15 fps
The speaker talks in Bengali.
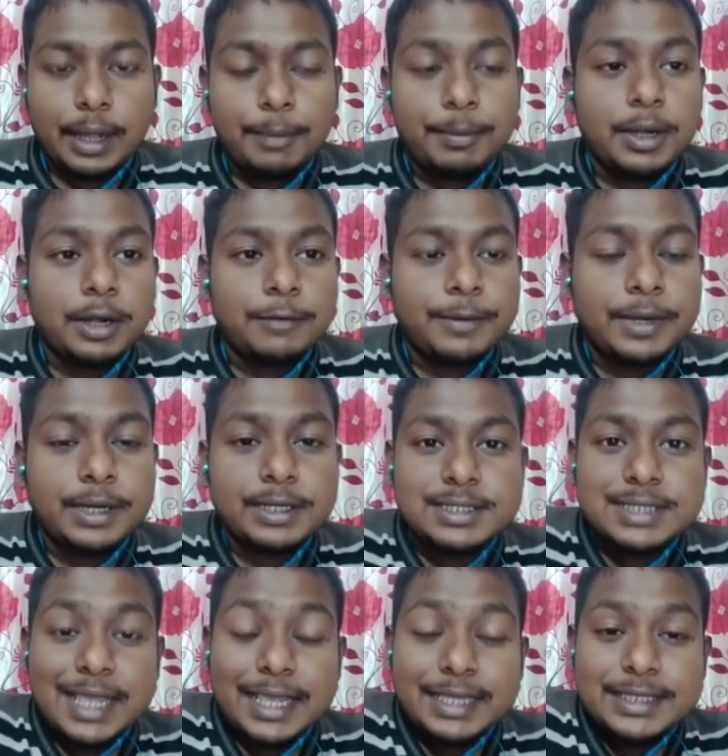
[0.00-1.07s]
আপনারা ফ্রেন্ডস
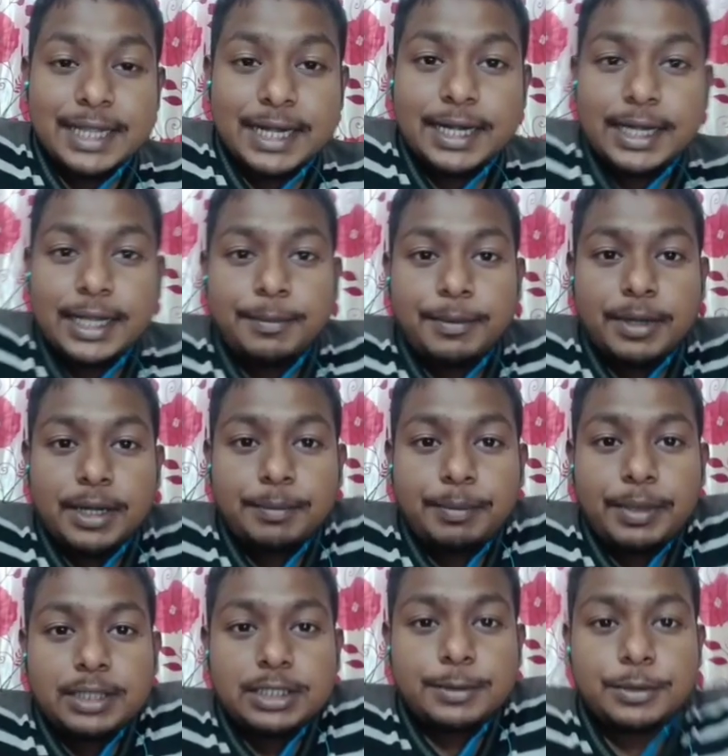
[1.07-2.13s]
এই চ্যানেলে আপনারা
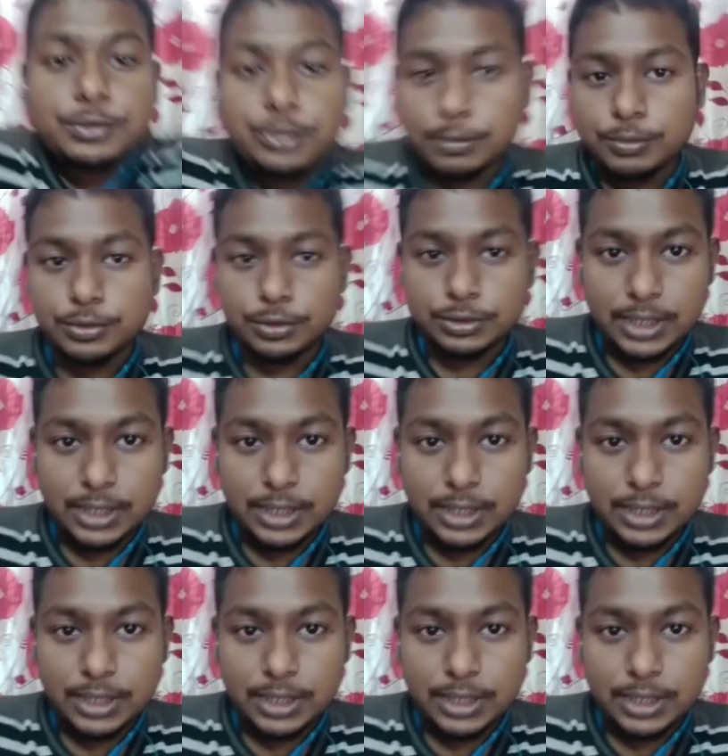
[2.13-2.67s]
পেয়ে যাবেন সমস্ত